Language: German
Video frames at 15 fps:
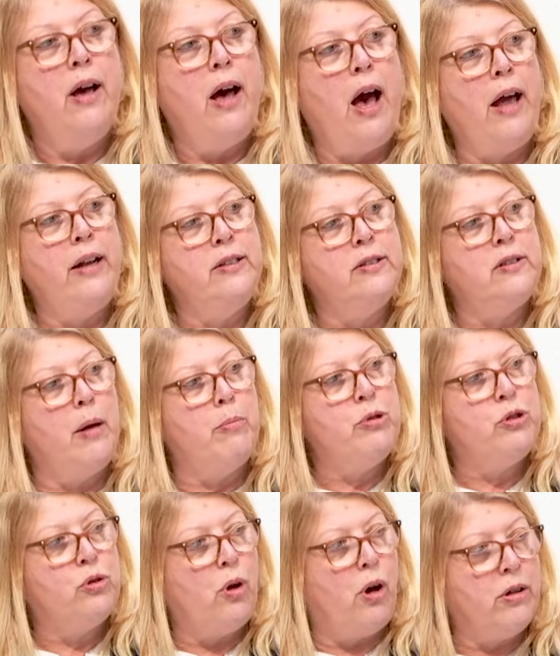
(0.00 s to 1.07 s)
Eines der
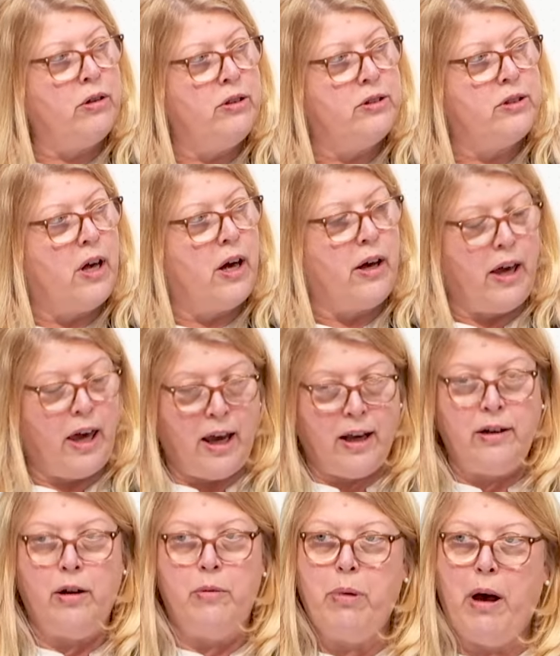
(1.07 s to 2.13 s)

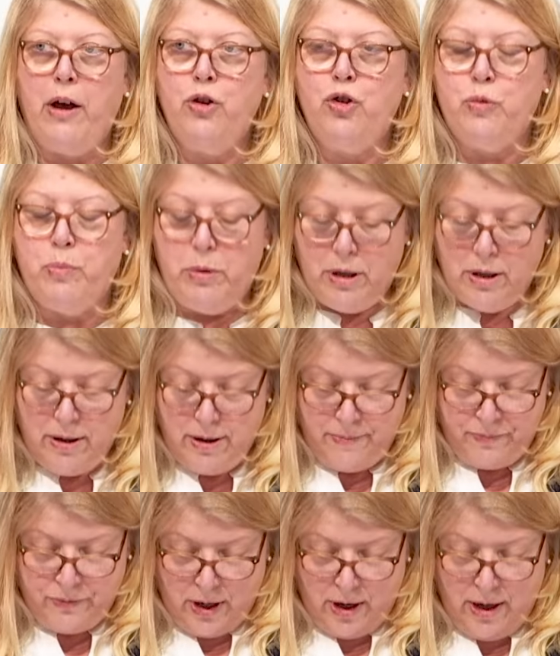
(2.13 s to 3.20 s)
besorgniserregenden
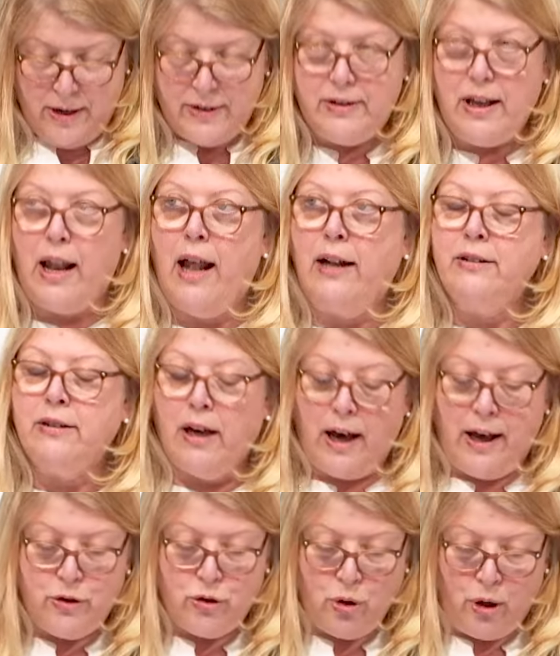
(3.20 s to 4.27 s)
Beispiele ist der
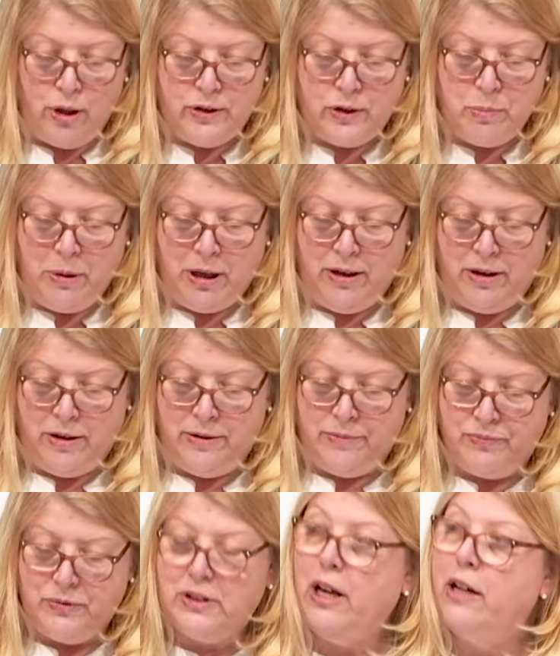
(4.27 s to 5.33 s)
Landkreis
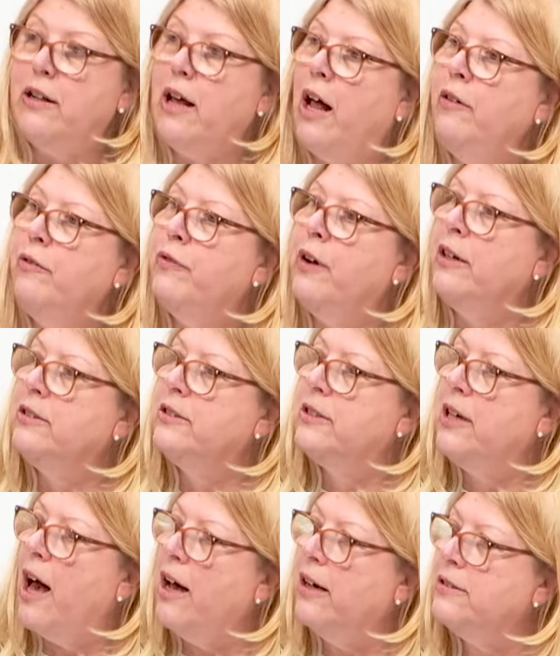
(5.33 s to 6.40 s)
Holzminden. Seit Anfang des
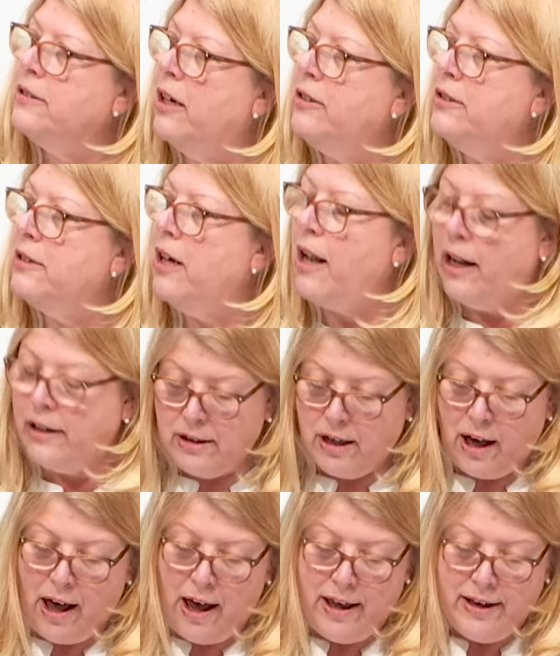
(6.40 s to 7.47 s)
Jahres hat dieser
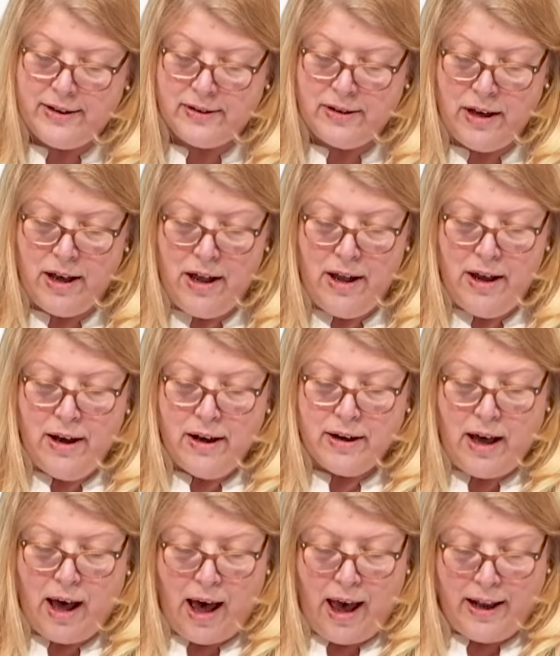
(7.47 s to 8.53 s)
Landkreis
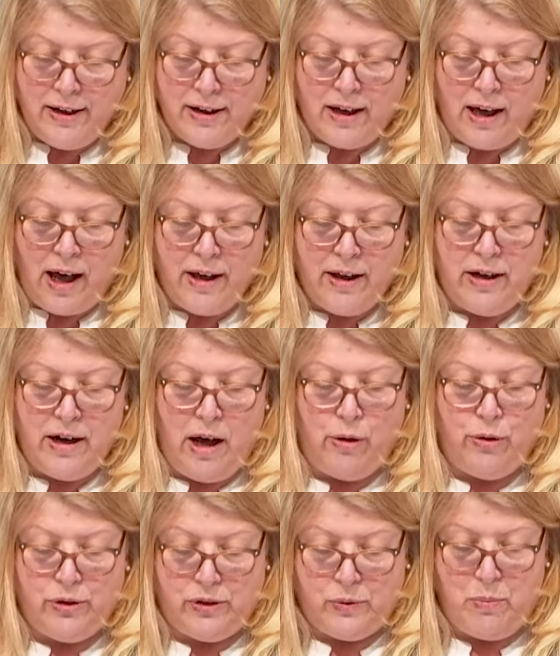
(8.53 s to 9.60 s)
kein
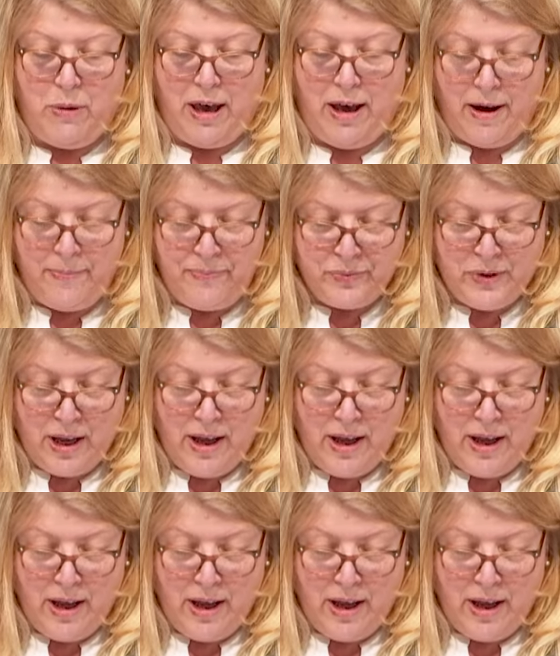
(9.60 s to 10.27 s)
Krankenhaus mehr.